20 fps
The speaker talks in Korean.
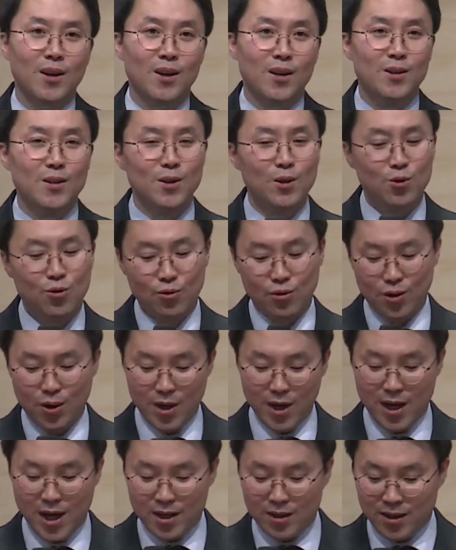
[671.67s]
이
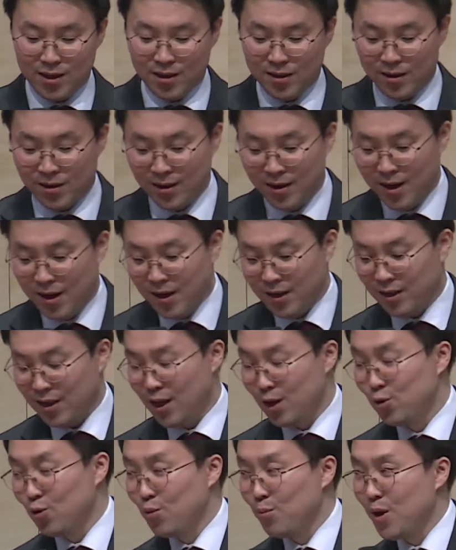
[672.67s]
슈터의 가치를
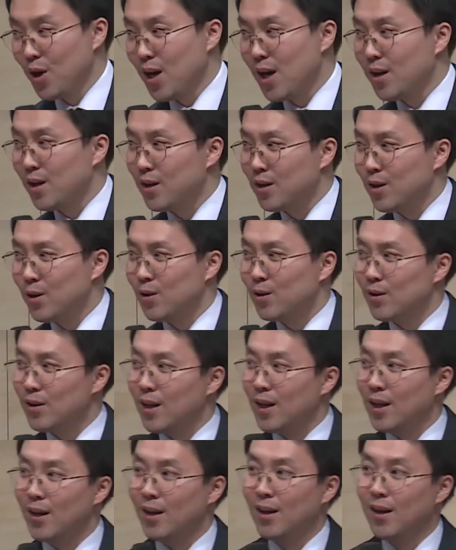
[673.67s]
재조명하게
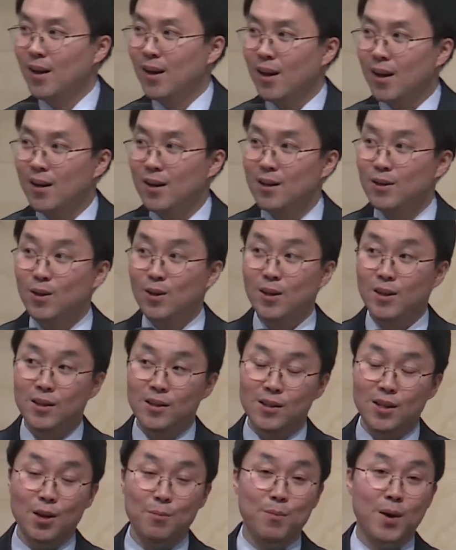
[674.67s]
되었다. 그래서 이
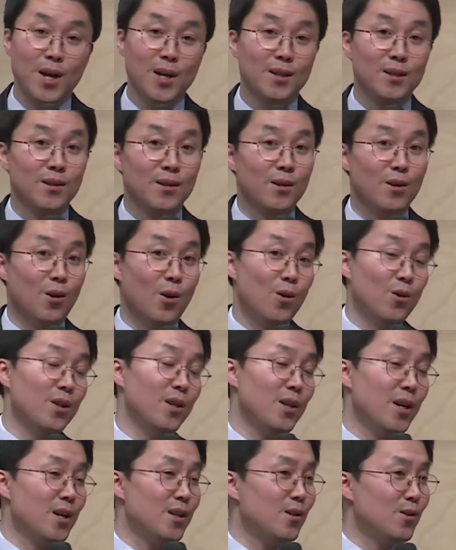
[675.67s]
스테판
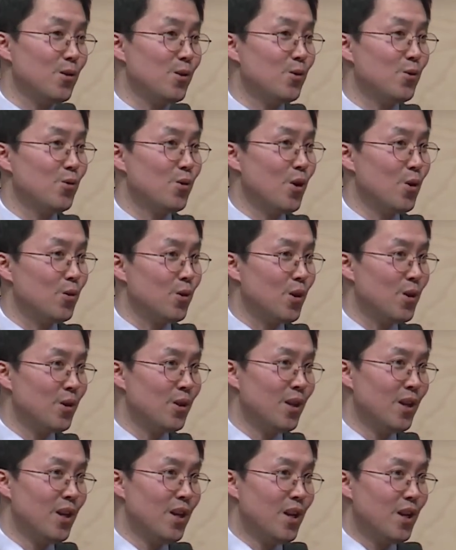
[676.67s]
커리라는 선수가 어떤
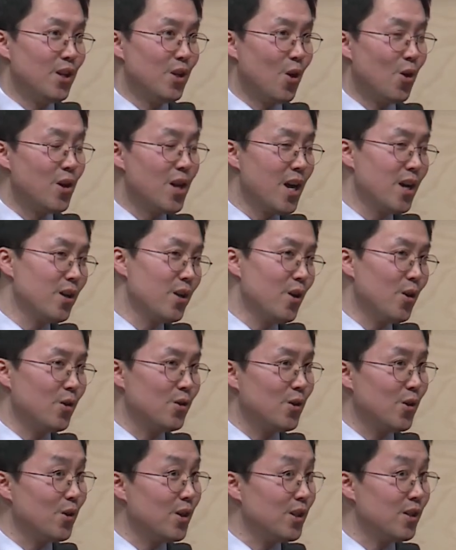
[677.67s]

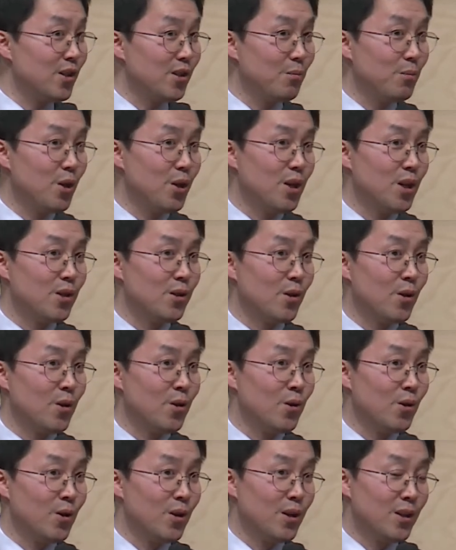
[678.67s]
영향력적인
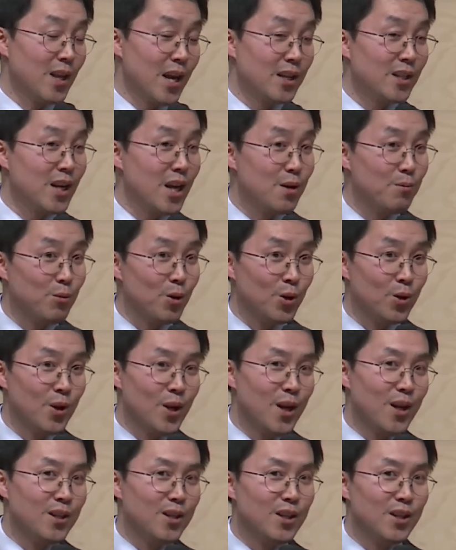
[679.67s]
측면에서 다시 한번
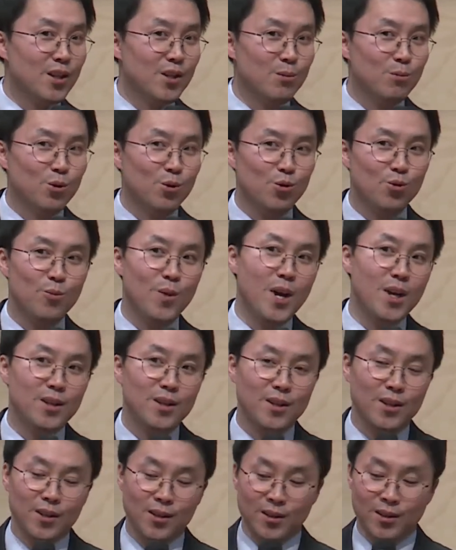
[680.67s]
지금
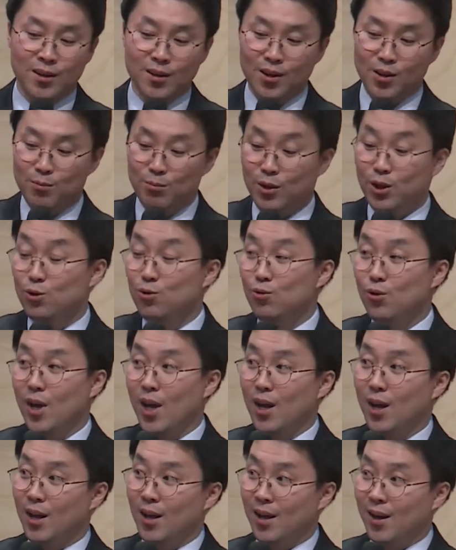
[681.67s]
수많은
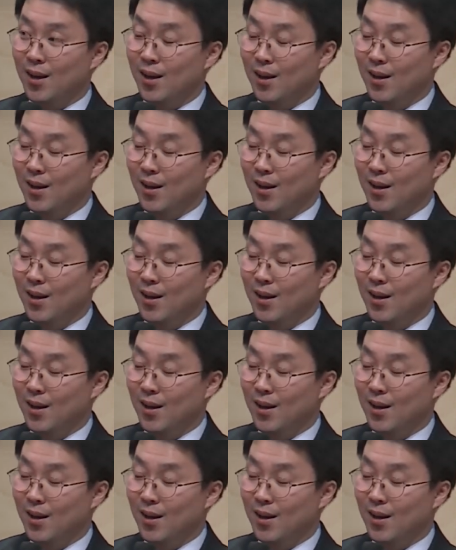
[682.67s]
미국의